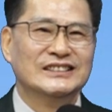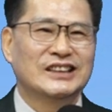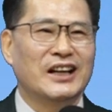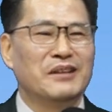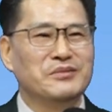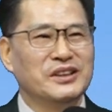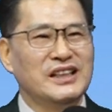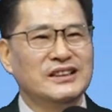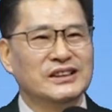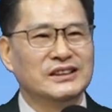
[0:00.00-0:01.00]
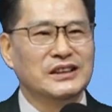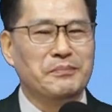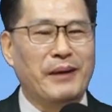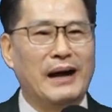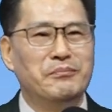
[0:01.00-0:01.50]
사람들이 이것들이
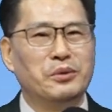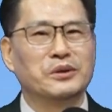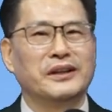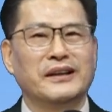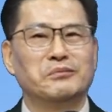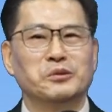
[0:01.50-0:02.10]
반복되다